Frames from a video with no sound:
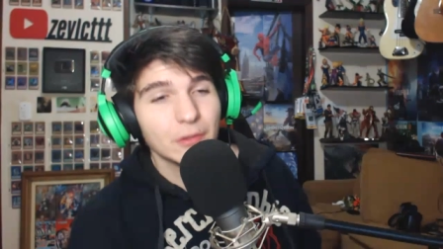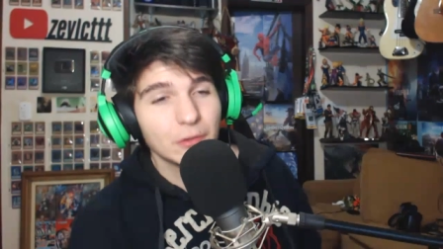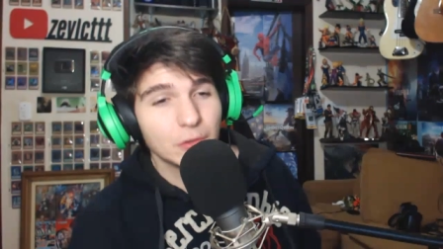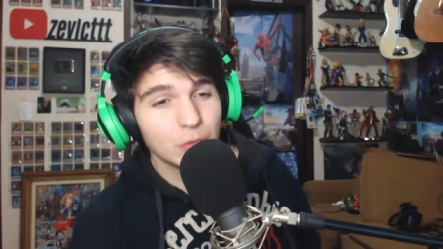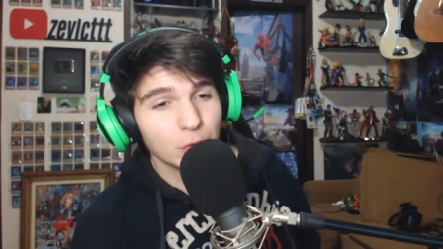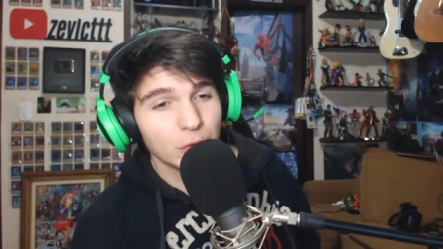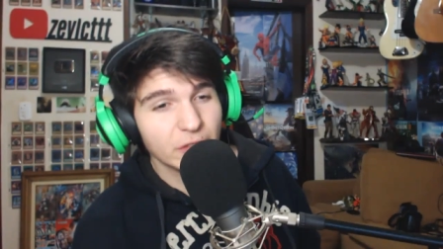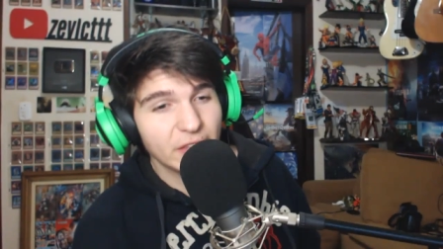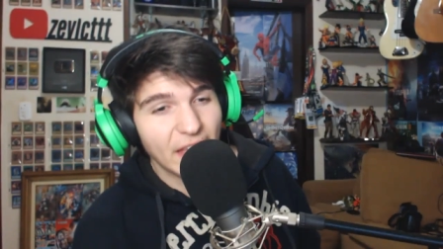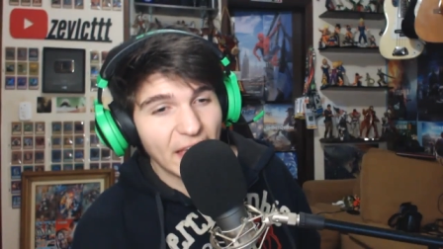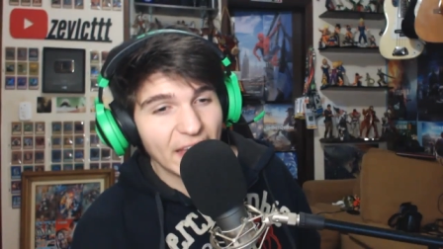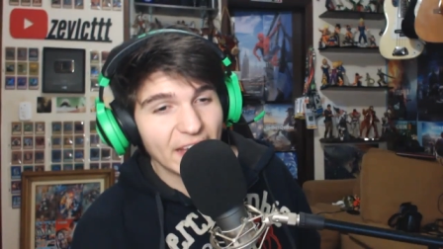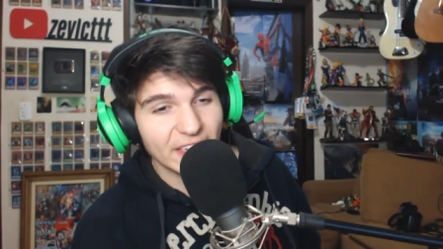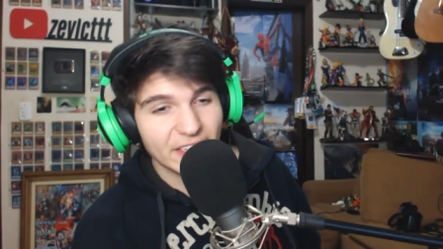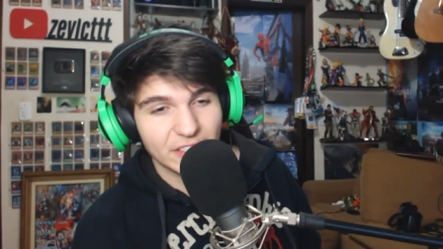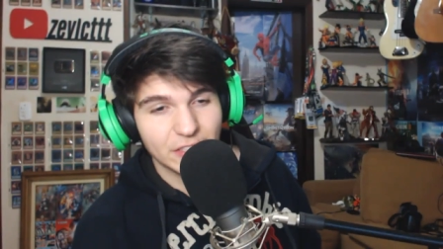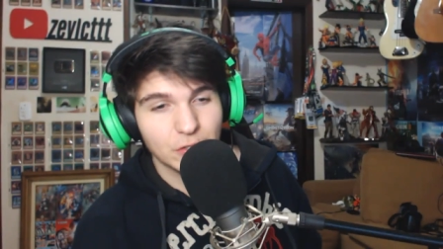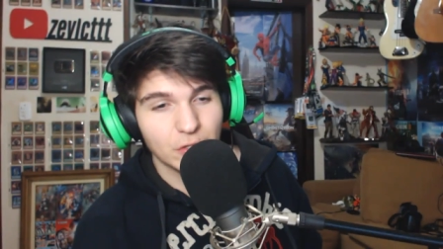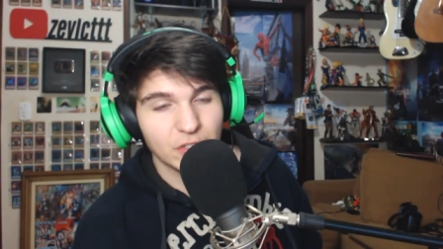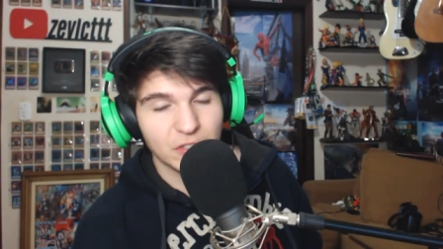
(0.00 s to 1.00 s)
do
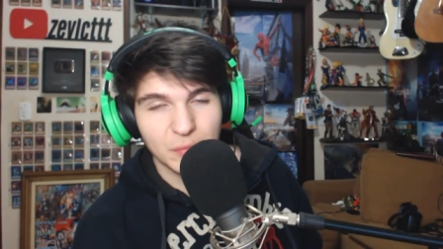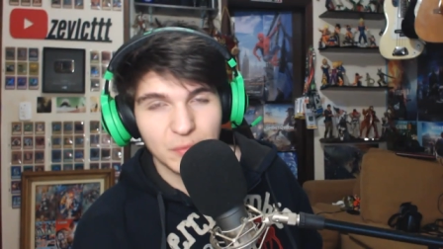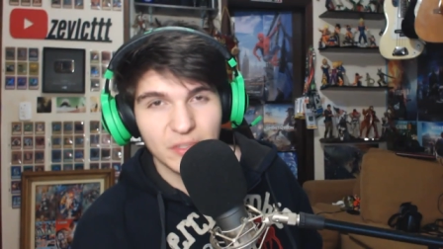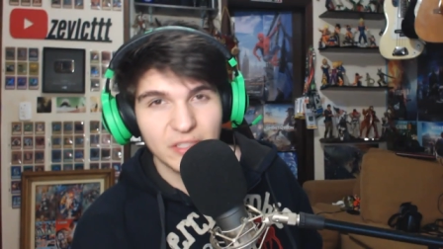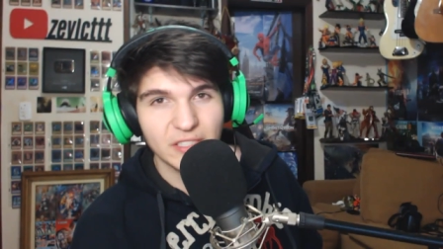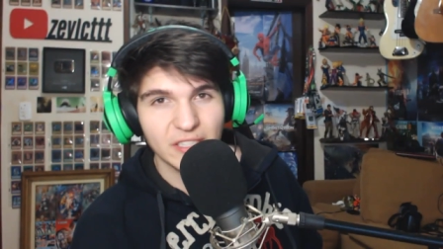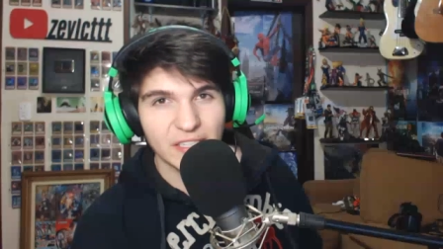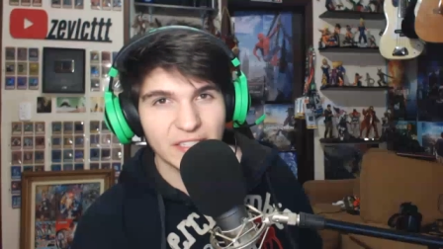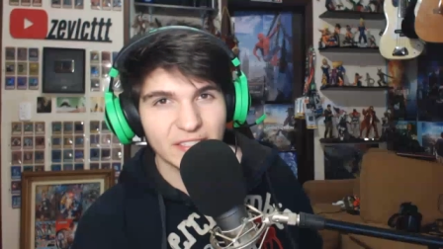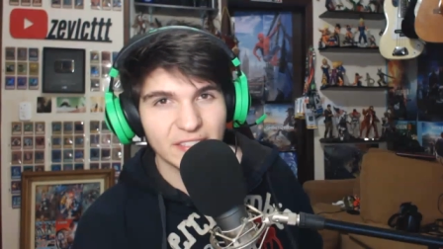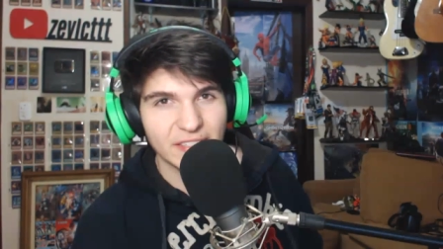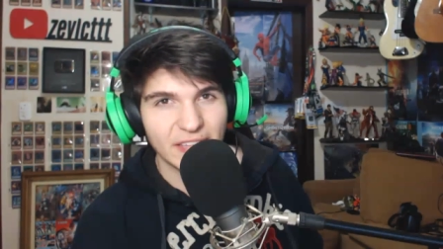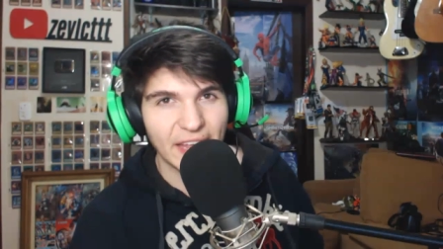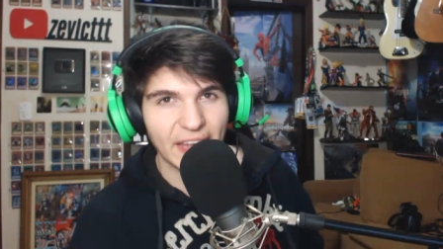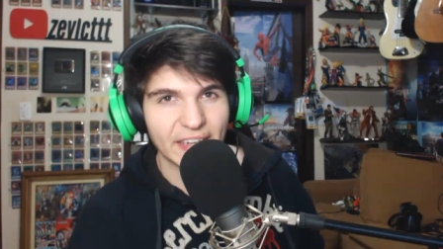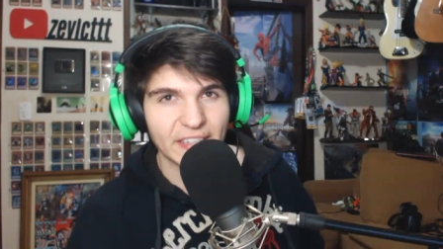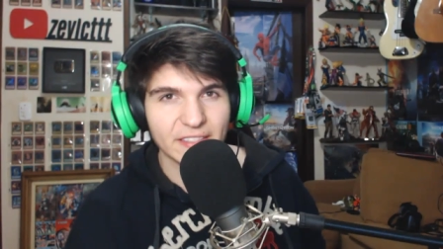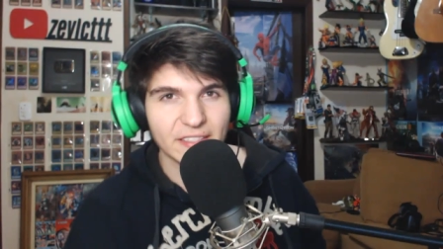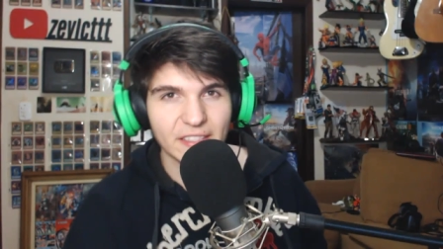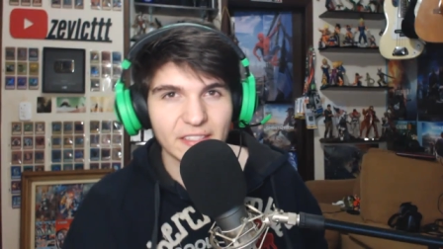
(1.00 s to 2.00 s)
10 de
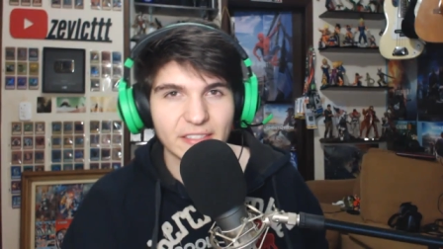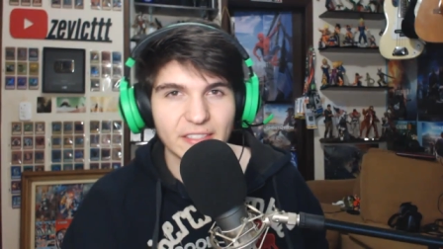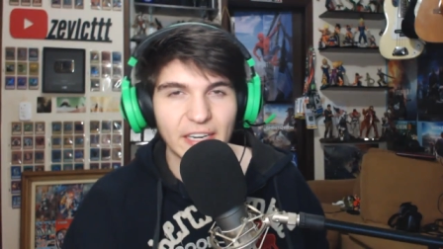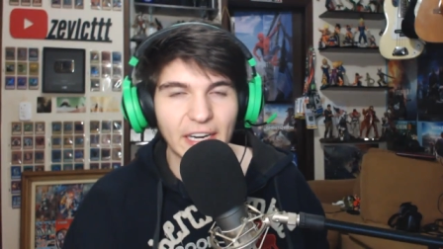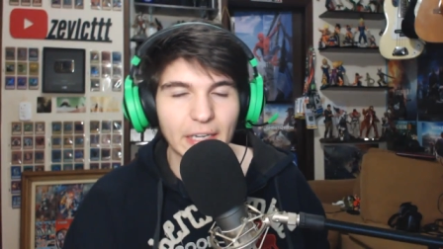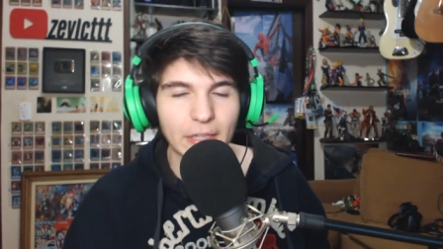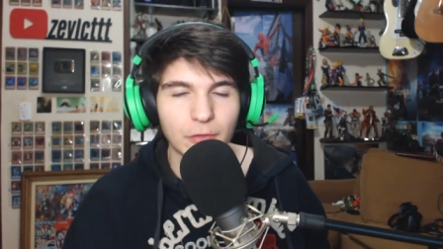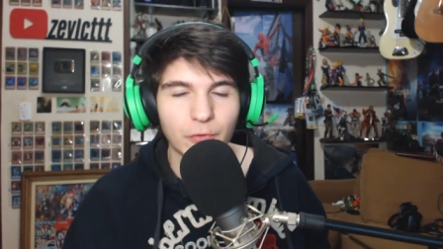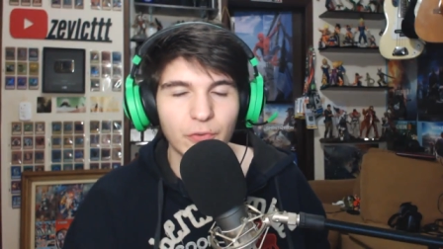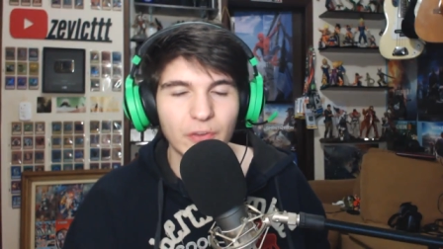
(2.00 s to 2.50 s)
2017, tá certo?